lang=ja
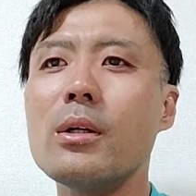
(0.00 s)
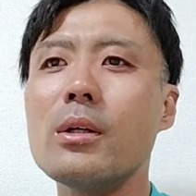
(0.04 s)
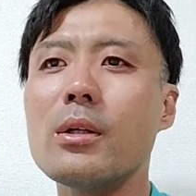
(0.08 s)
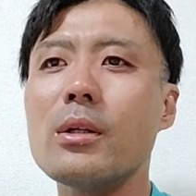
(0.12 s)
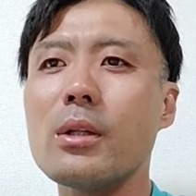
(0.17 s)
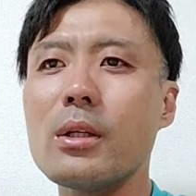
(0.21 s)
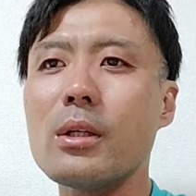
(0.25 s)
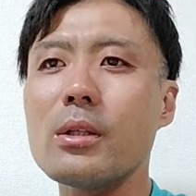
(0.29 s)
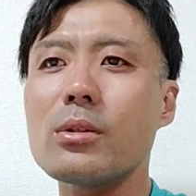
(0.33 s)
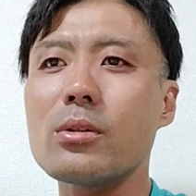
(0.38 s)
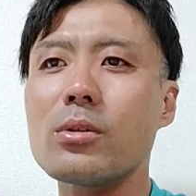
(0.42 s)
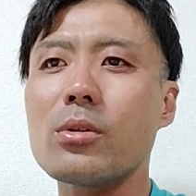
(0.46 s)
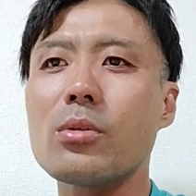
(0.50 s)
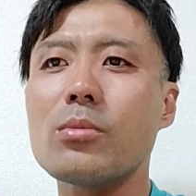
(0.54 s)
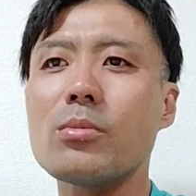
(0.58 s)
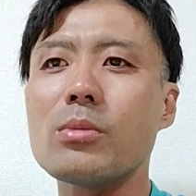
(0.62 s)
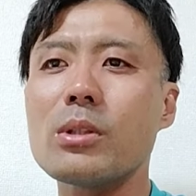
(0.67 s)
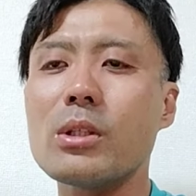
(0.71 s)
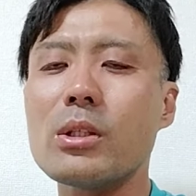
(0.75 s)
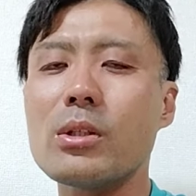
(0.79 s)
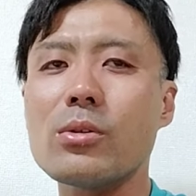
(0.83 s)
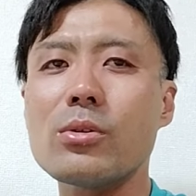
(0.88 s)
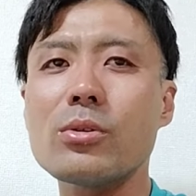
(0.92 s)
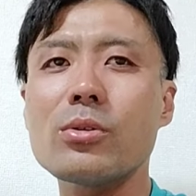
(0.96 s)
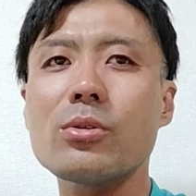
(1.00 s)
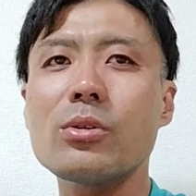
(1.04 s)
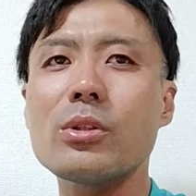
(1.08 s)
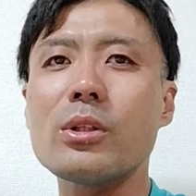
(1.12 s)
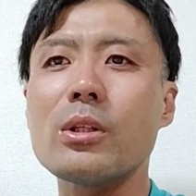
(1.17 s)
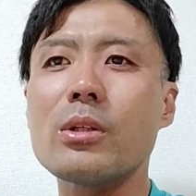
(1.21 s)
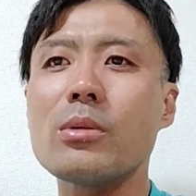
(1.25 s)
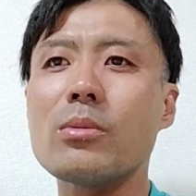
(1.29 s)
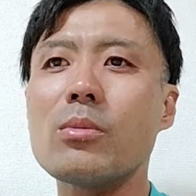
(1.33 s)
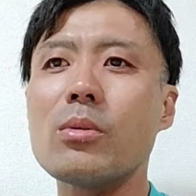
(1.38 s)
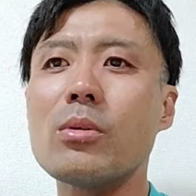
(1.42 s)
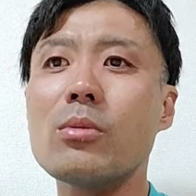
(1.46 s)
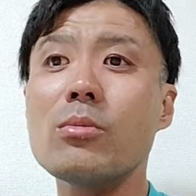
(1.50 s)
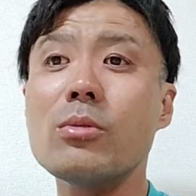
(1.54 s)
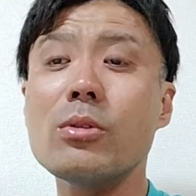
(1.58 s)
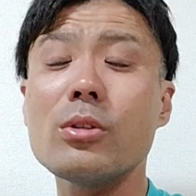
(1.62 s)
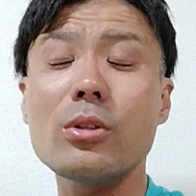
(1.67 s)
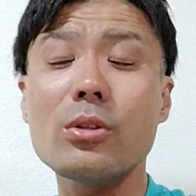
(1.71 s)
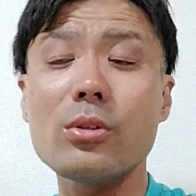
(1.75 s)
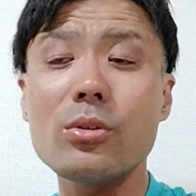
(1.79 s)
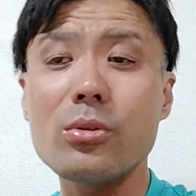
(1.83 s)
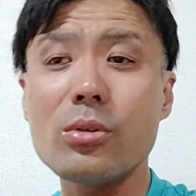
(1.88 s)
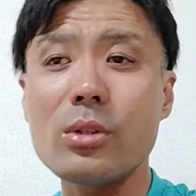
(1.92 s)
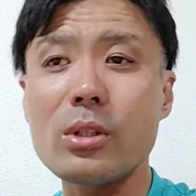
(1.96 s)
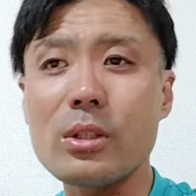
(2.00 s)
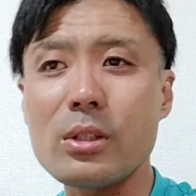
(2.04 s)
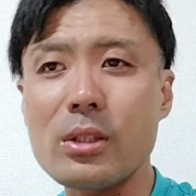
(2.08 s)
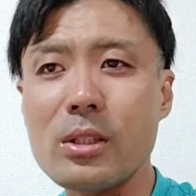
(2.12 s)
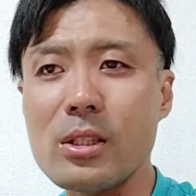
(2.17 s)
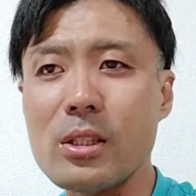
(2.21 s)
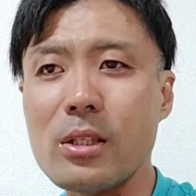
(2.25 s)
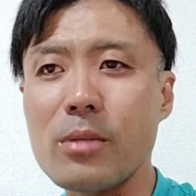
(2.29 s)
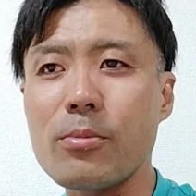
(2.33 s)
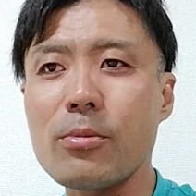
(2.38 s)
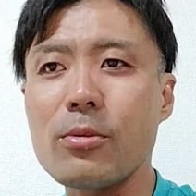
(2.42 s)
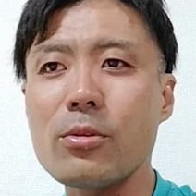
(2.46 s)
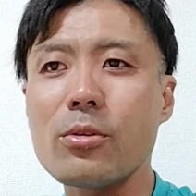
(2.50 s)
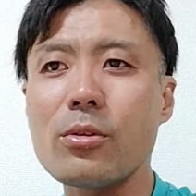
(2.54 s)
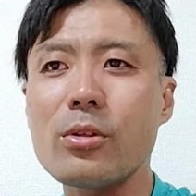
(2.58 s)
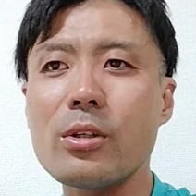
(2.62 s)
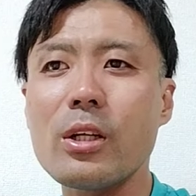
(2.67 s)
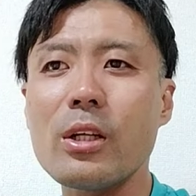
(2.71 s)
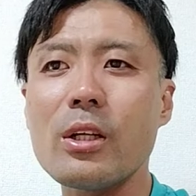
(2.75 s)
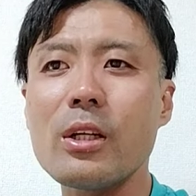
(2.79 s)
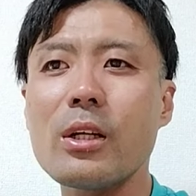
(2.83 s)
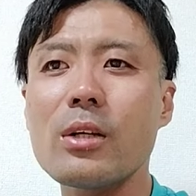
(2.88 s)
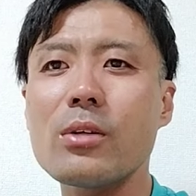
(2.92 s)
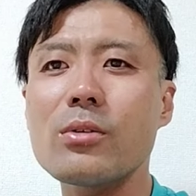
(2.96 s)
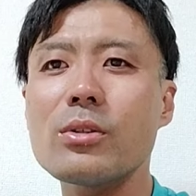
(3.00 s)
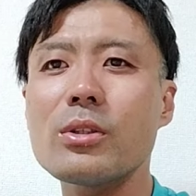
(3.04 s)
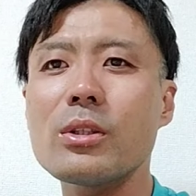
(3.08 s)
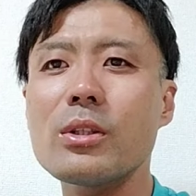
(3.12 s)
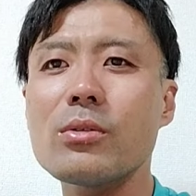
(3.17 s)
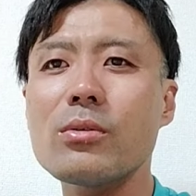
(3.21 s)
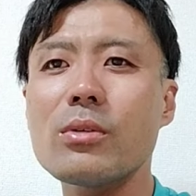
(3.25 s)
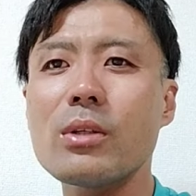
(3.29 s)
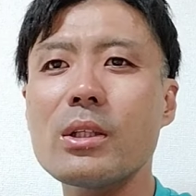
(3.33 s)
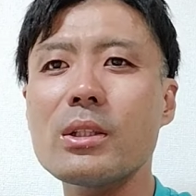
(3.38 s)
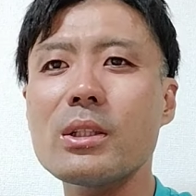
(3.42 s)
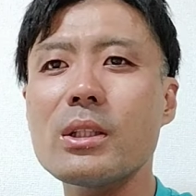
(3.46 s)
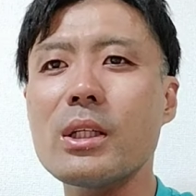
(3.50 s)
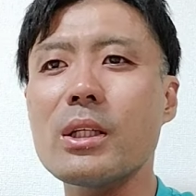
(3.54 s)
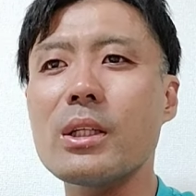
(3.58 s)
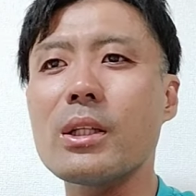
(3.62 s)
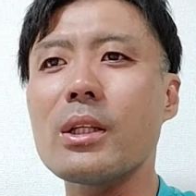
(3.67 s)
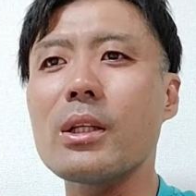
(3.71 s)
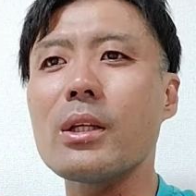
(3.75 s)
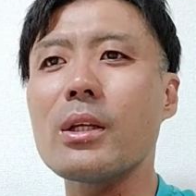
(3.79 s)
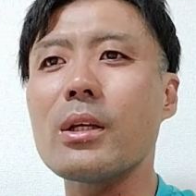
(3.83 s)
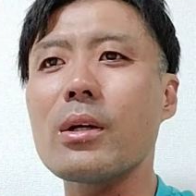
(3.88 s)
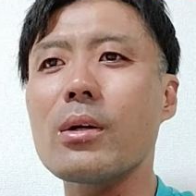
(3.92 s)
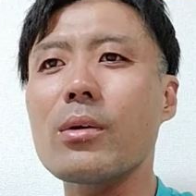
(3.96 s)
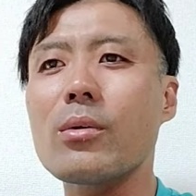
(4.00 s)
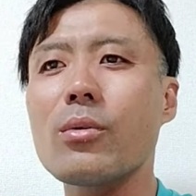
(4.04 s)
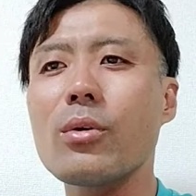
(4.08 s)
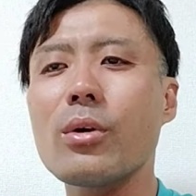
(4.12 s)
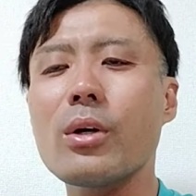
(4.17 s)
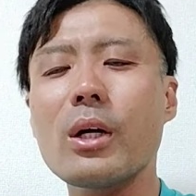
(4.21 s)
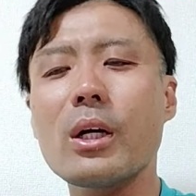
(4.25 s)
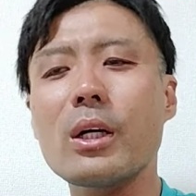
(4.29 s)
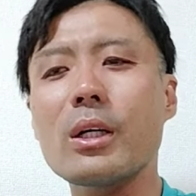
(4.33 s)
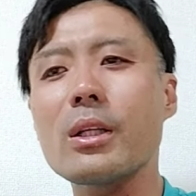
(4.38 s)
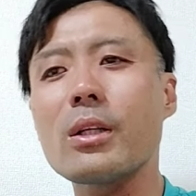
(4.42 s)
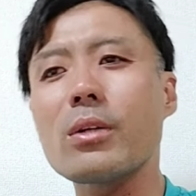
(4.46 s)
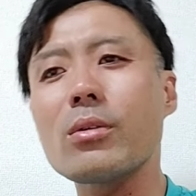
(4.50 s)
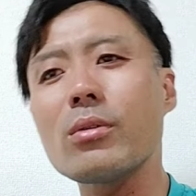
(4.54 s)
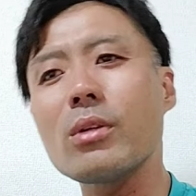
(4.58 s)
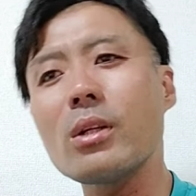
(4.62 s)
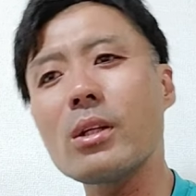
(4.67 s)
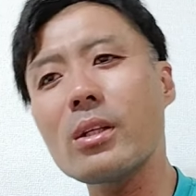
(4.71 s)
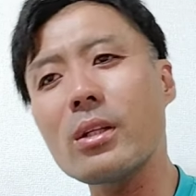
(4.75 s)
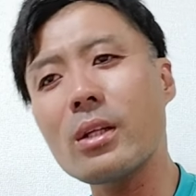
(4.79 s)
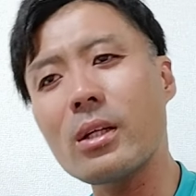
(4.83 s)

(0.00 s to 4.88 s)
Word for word: ねそのお店の人にもう無理言うてさサポートに連絡してくださいって声かけてく